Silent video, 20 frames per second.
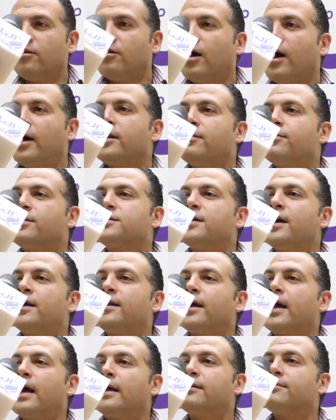انا
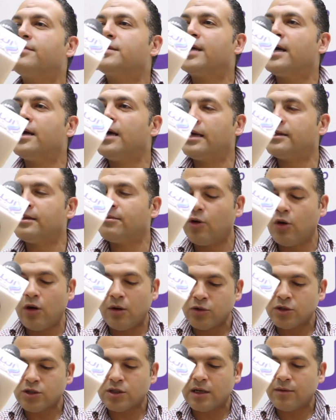بسالك انا بسأل انا
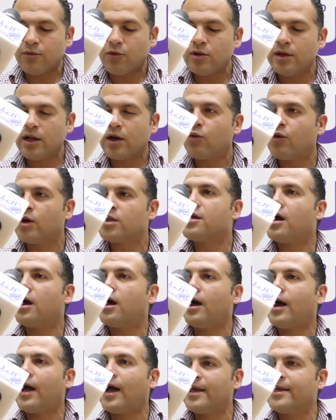بص انا بقول لك وضع
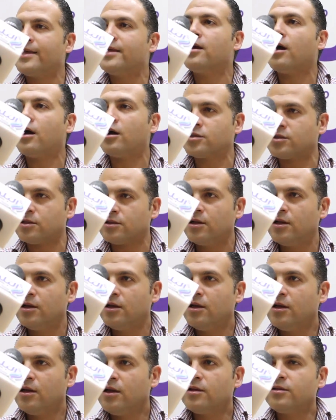حقيقي حصل
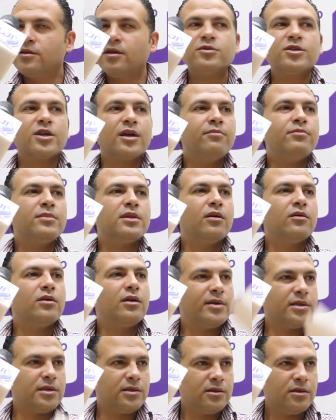ده مش غياب من الدوله
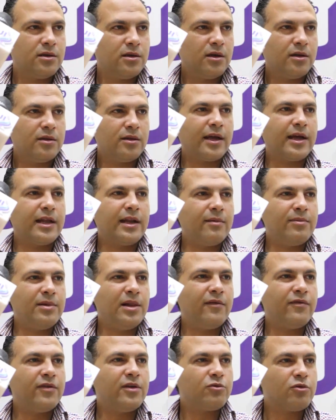بس ده كان
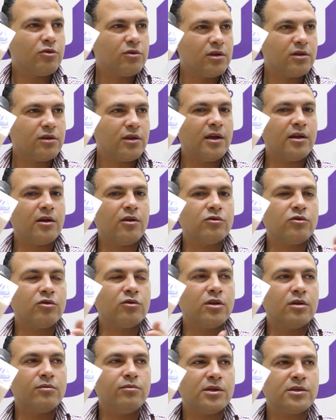قبلها في بطوله الطايره وبطوله
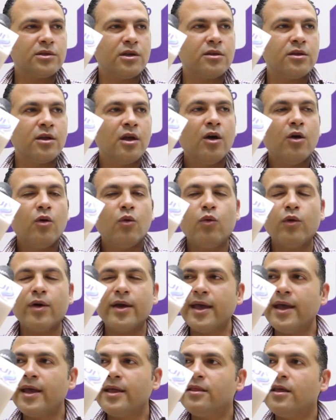الباسكت
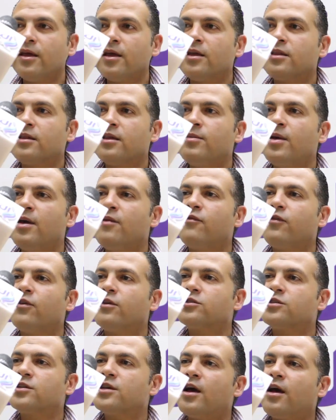وكان اهتمام
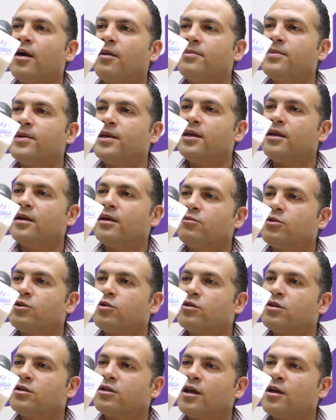فظيع
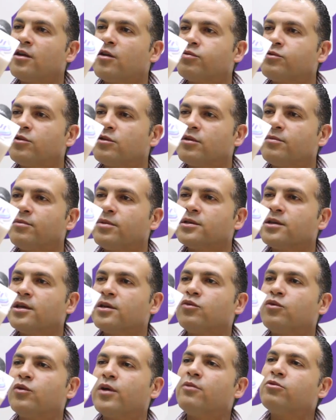ببطوله الطايره وبطوله الباسكت
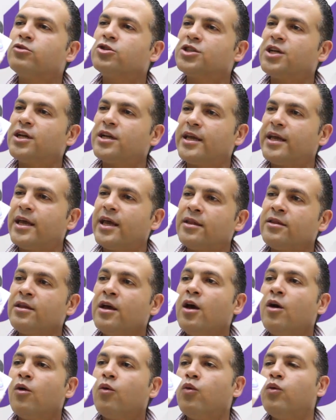وجابوا الشركات
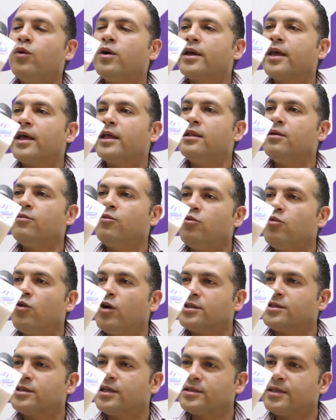وكلموا
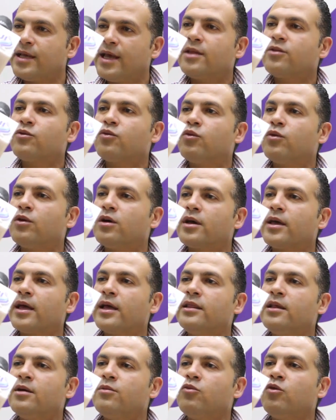المؤسسات
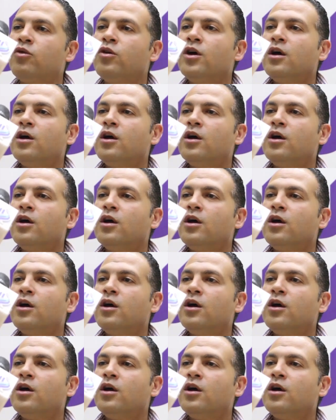وكلموا